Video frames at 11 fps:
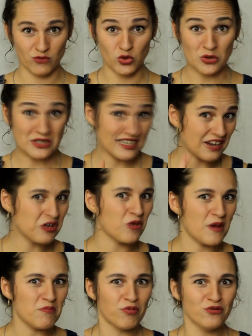ce qui claque quand
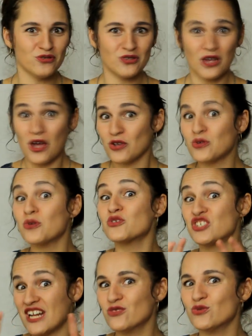même plus que
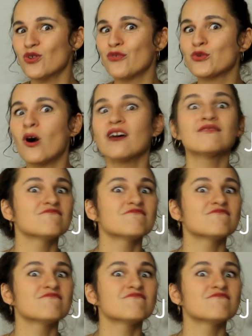Jeanne du 9-3.